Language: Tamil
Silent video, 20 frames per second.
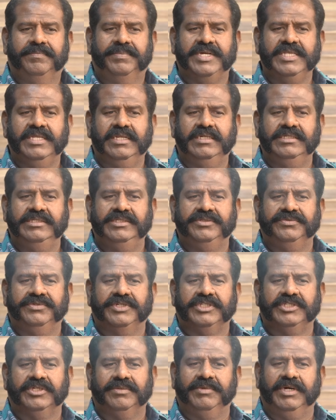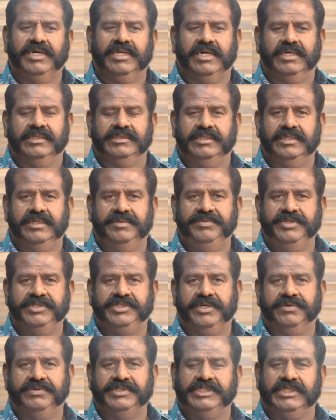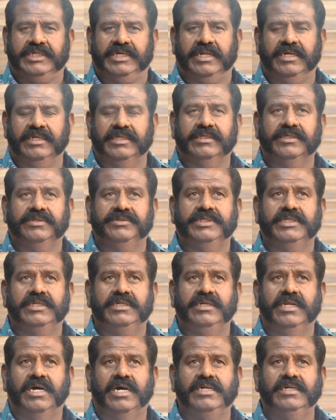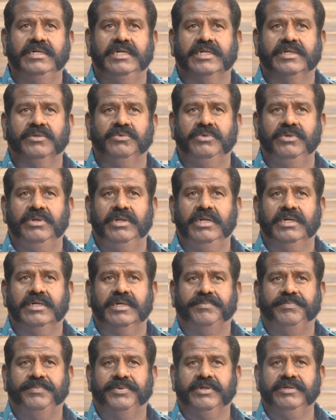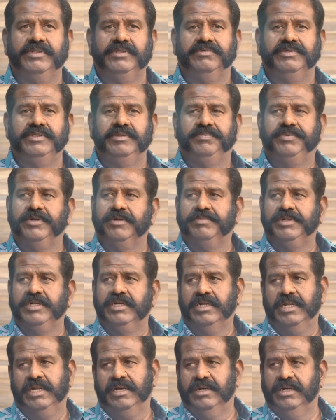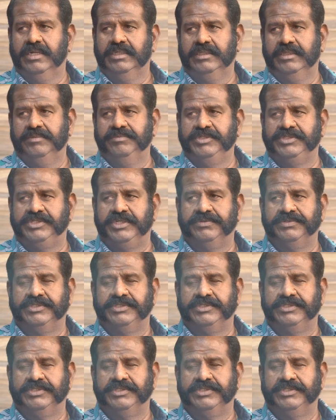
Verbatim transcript: பதினஞ்சு வருஷமா நான் அந்த மீசையை வச்சிருக்கிறேன் அதாவது நான் கடவுளுக்கு அப்புறம் இதை வந்து பெர்மனண்டா அந்த மீசையை